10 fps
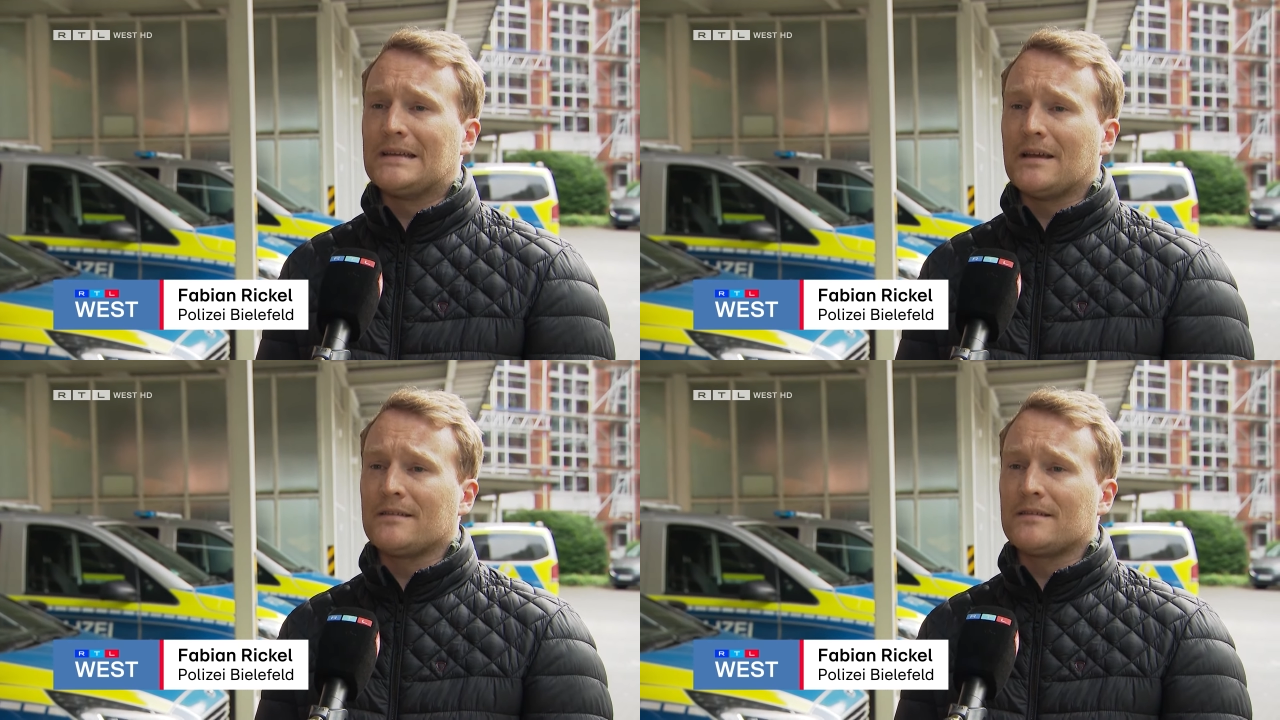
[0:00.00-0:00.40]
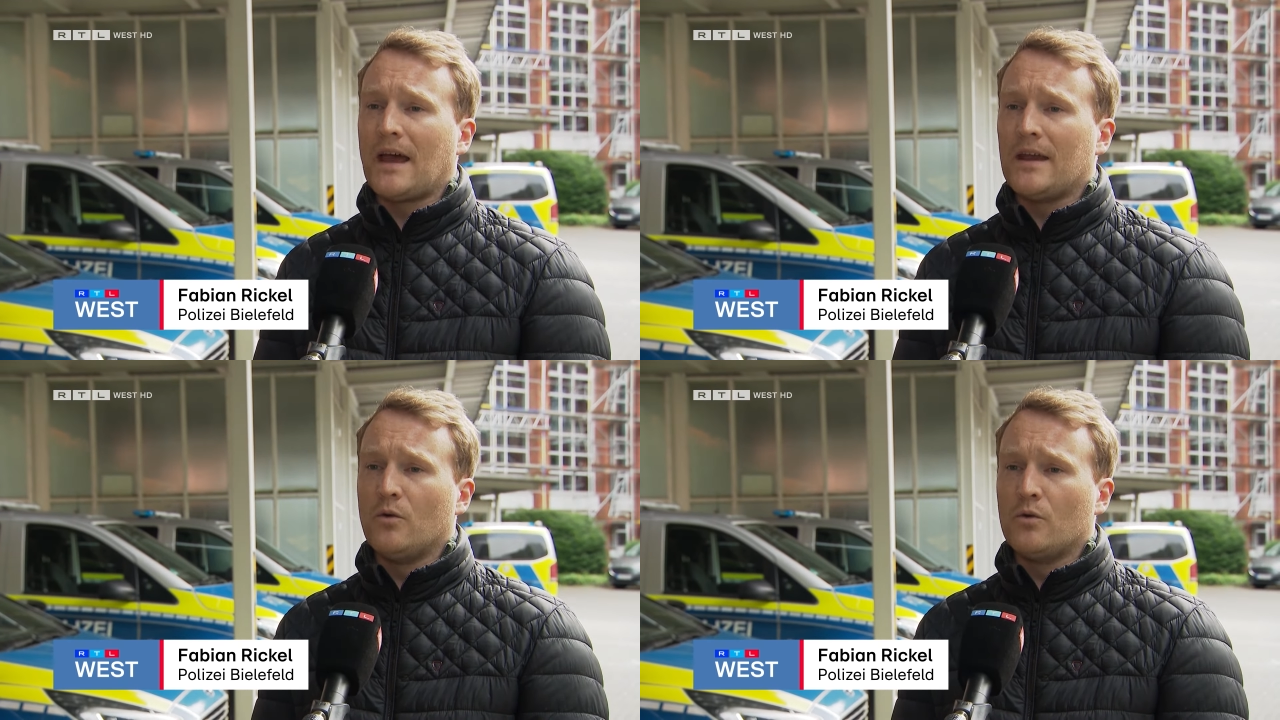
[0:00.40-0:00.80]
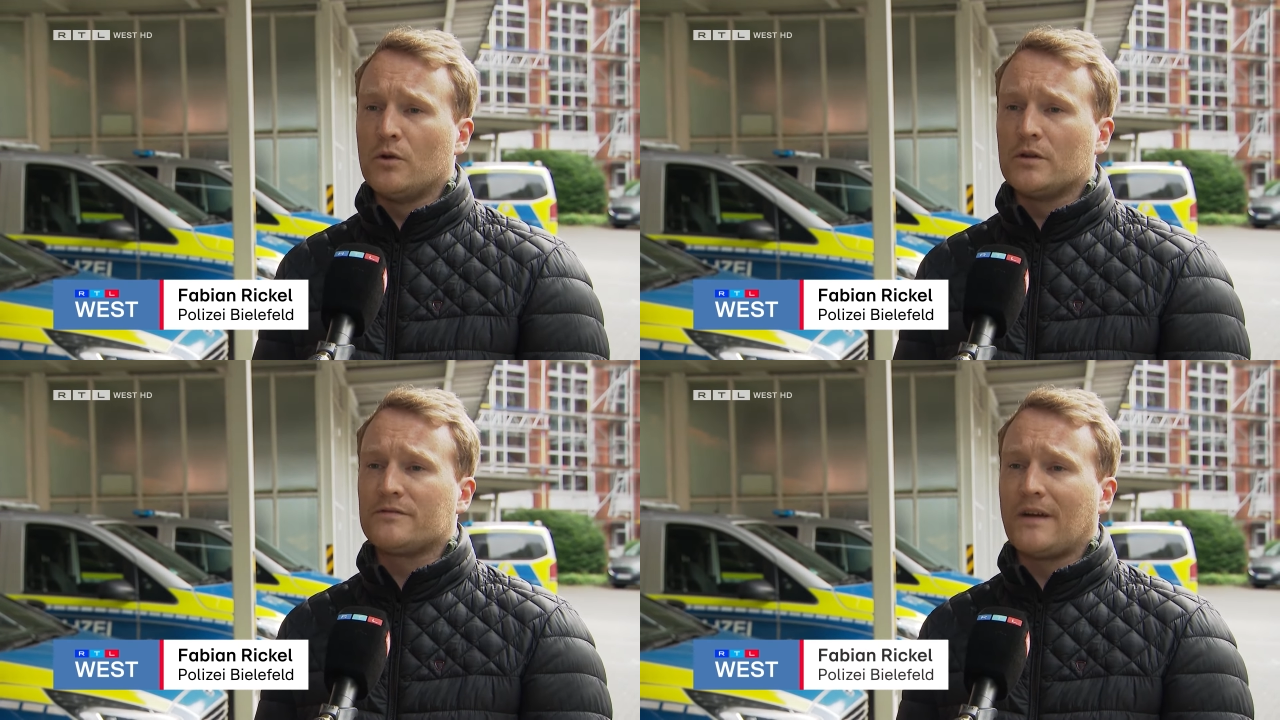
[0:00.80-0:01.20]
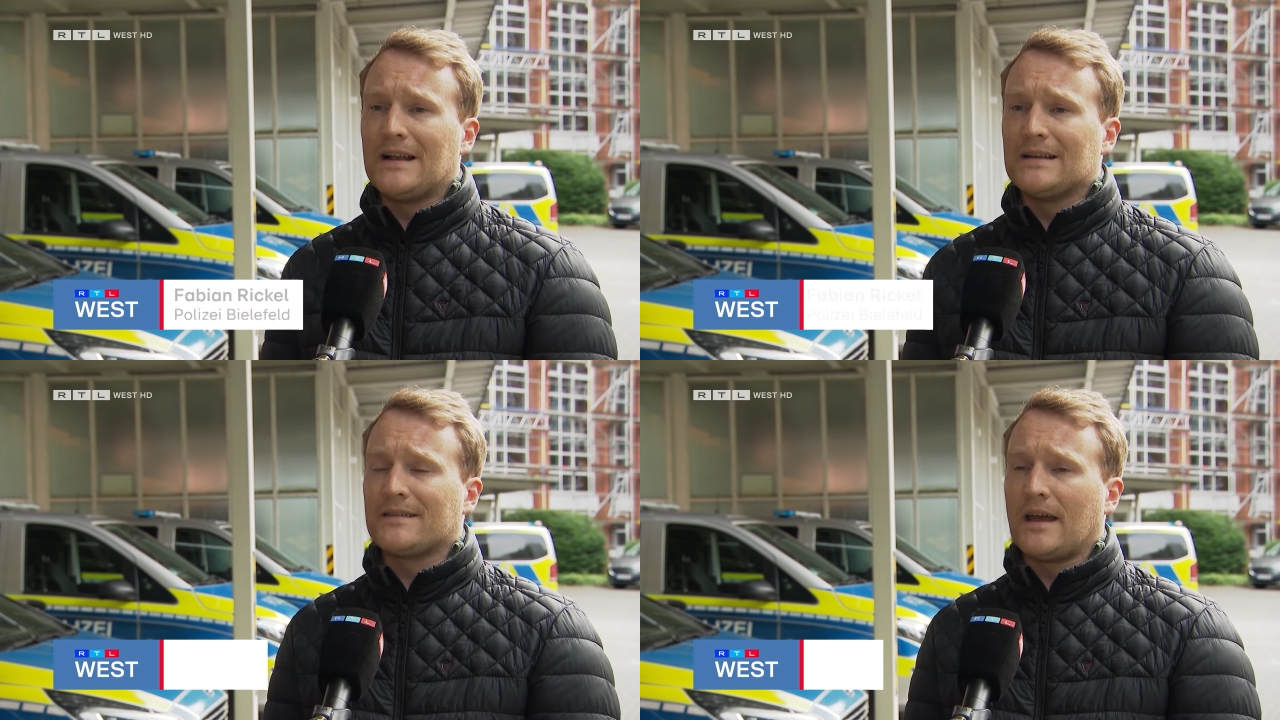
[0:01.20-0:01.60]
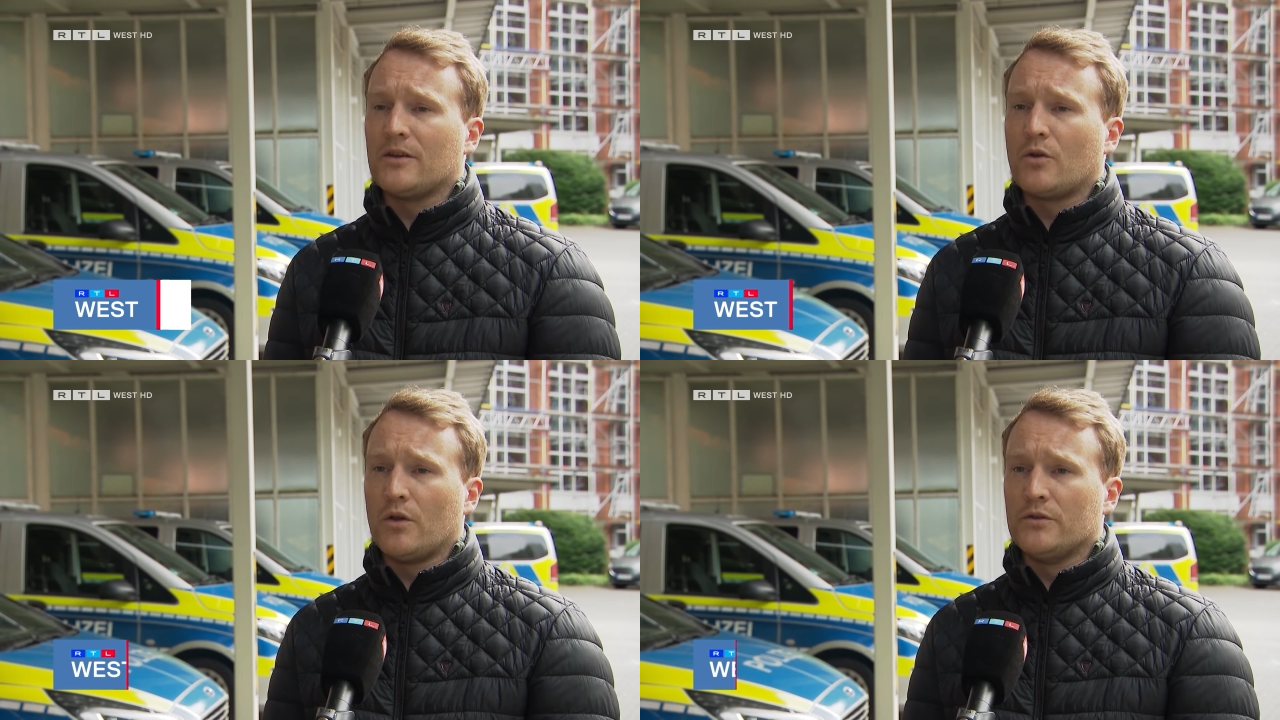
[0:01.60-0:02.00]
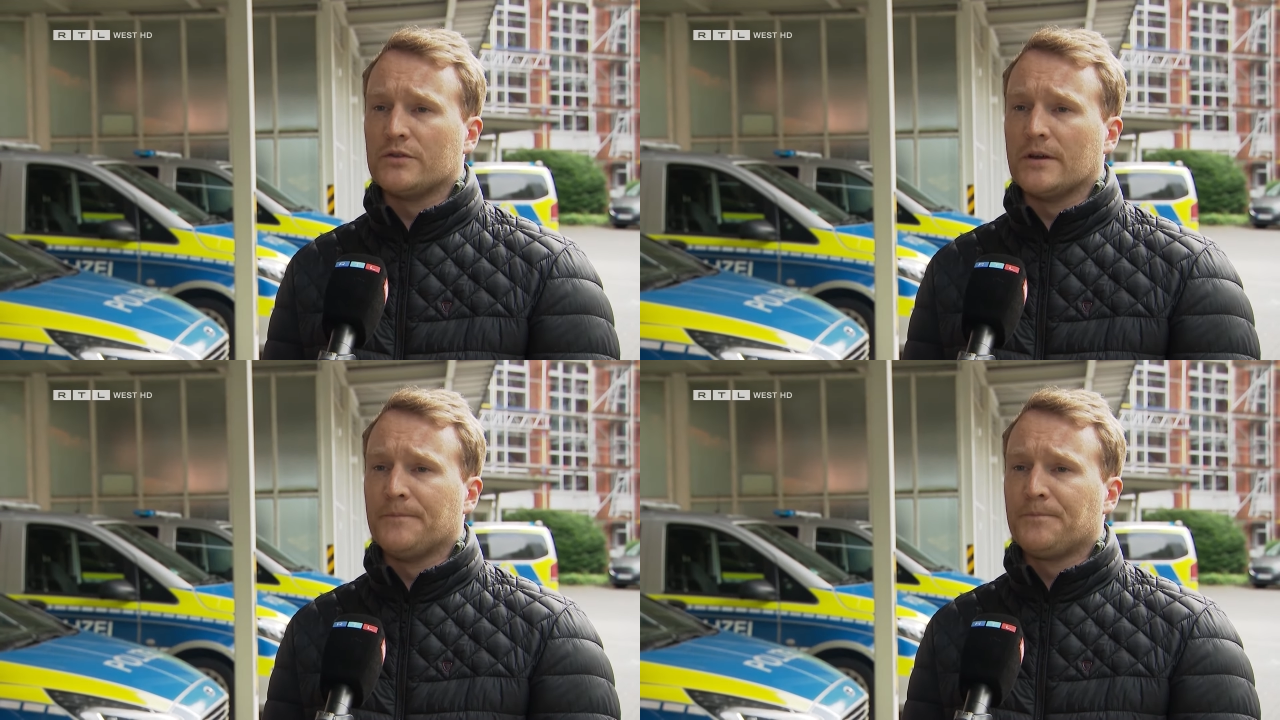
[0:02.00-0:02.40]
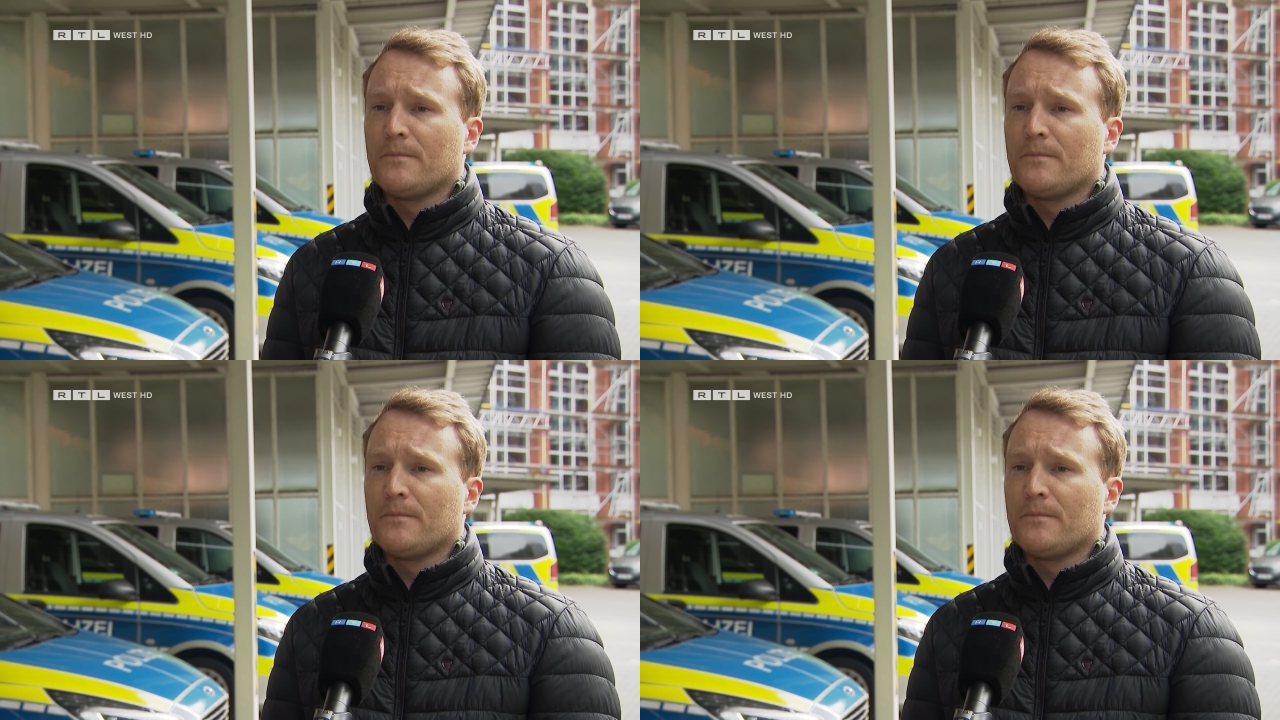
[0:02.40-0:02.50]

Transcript: dass es ein Unglücksfall sein könnte.